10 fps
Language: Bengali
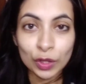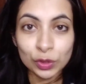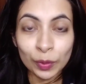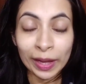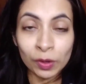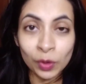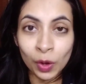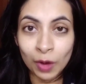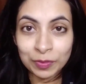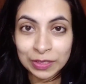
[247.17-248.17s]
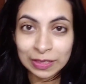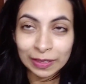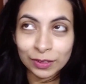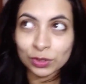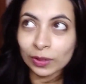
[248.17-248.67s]
তো এখনও অফিস
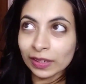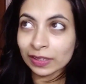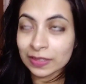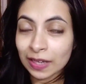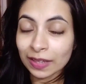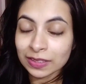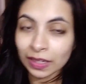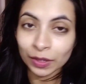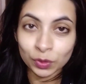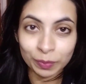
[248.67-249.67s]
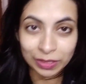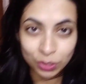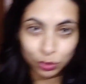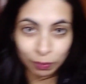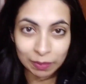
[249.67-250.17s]
থেকে চলে এসছে আজকে একটু বেশি
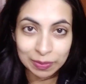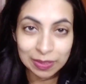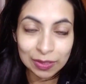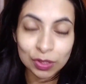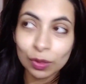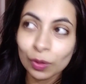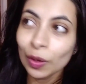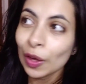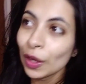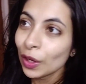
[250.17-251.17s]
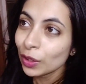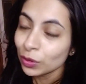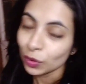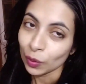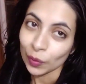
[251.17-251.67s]
সময় বিজি ছিল
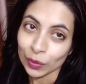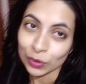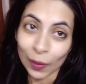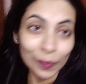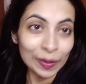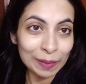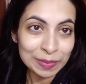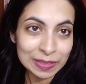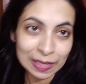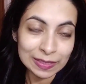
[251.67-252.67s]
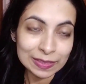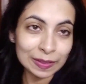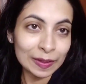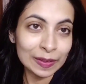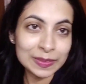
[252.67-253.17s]
তো তখন আমি ছাঁচটা
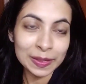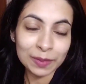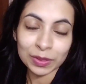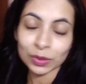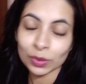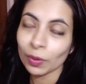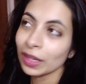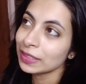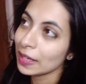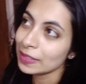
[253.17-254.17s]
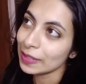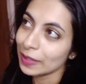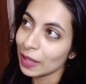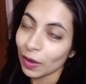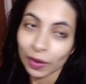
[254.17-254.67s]
খেয়েছিলাম কিন্তু ওকে ছাঁচটা
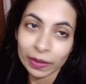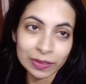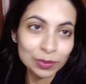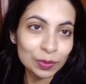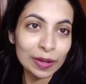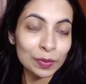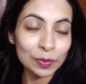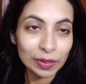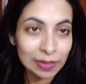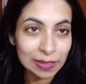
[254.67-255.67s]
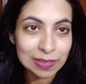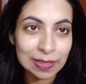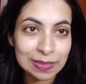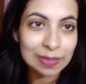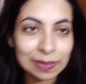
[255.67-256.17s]
দেওয়া হয়নি তো এখন ওকে গিয়ে
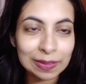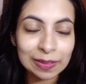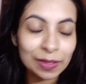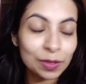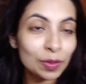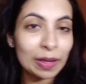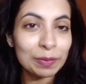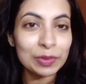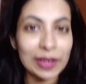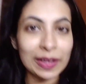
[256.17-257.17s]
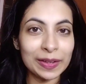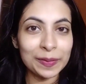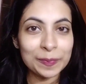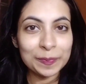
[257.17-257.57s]
ছাঁচটা দিই দেখি ওর কেমন লাগে